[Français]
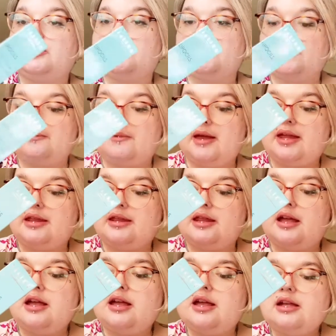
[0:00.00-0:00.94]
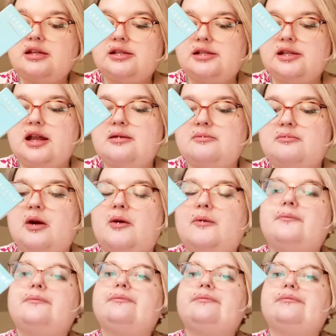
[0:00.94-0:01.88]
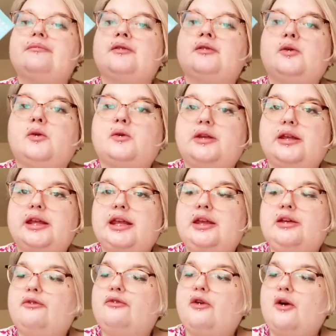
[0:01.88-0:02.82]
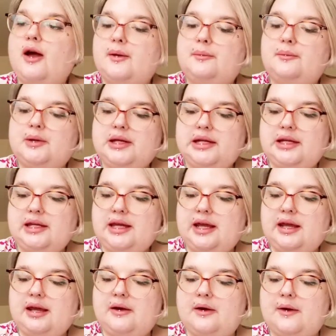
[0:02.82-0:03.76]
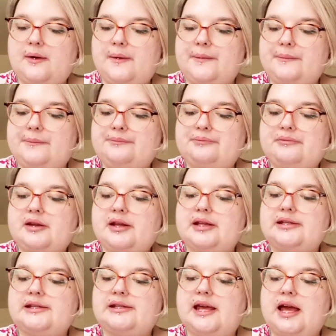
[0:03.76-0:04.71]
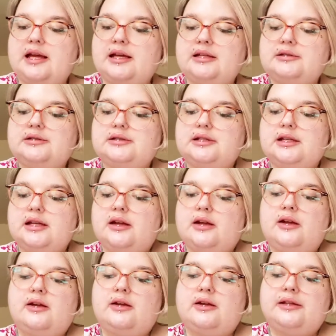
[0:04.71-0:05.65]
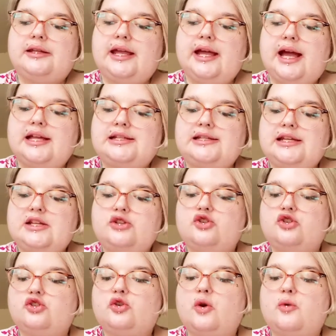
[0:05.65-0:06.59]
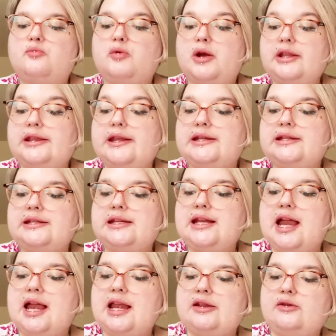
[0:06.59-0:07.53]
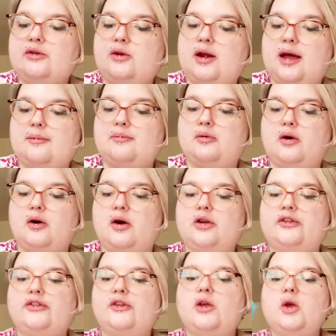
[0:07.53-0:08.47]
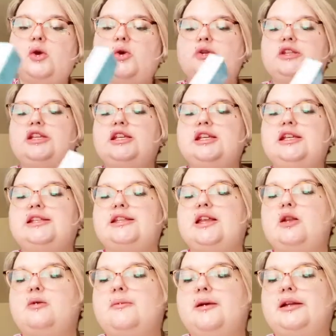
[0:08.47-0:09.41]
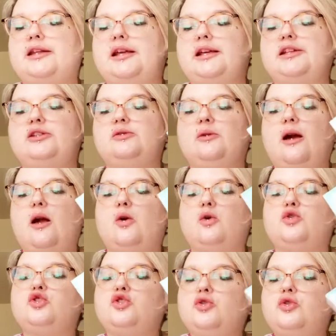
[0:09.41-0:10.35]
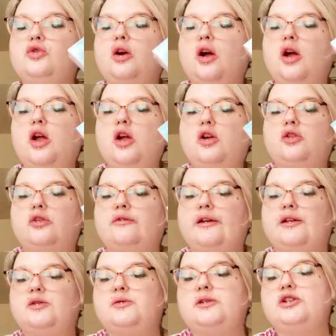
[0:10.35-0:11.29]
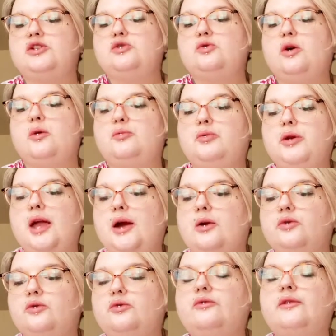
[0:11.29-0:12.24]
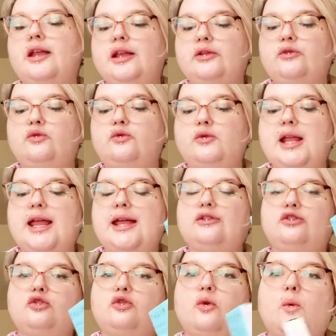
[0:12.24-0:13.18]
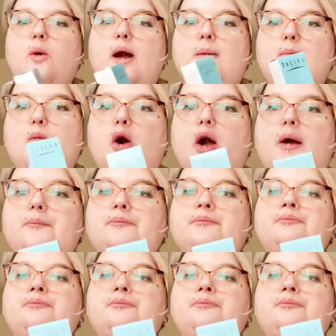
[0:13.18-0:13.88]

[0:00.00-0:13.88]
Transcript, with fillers: semaines seulement. Donc, il faut appliquer euh, ça, euh, des racines jusqu'au point des cils à l'aide de la brosse. Utilisez le matin et soir en cure de 28 jours, puis à renouveler tous les 3 mois.